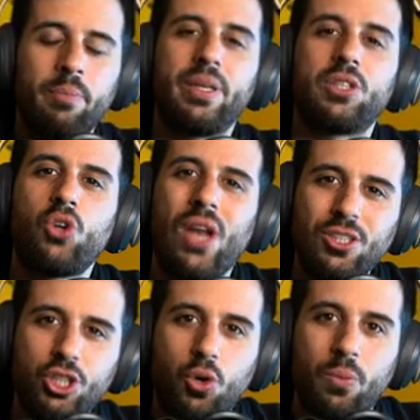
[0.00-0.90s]

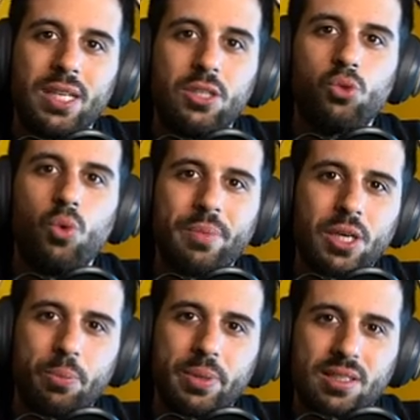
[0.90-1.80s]
Personaggi come il suo
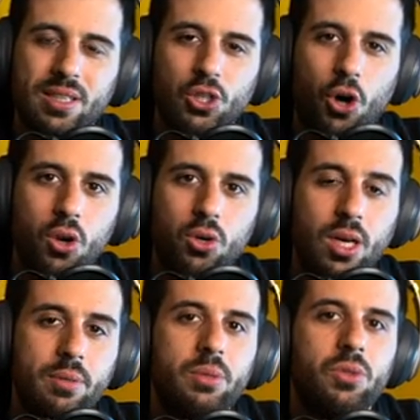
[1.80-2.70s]
amico pizzaiolo,
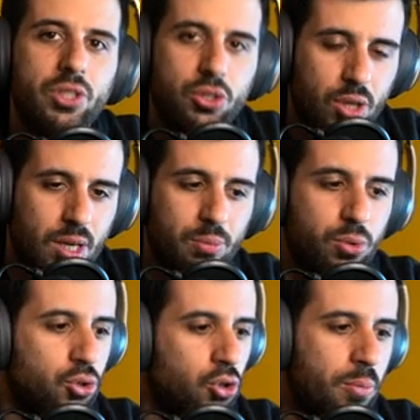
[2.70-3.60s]
che abbiamo visto che
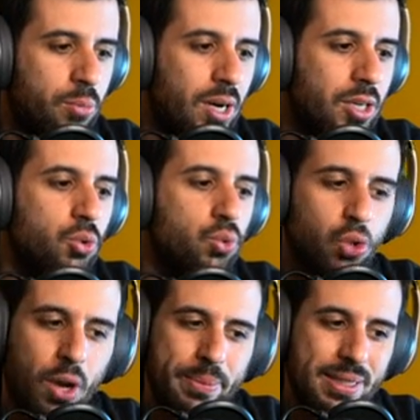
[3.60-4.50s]
purtroppo ha
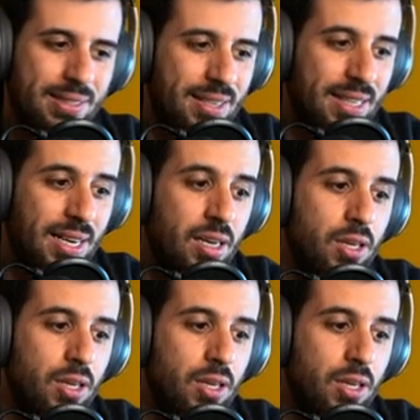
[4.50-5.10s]
chiuso la pizzeria,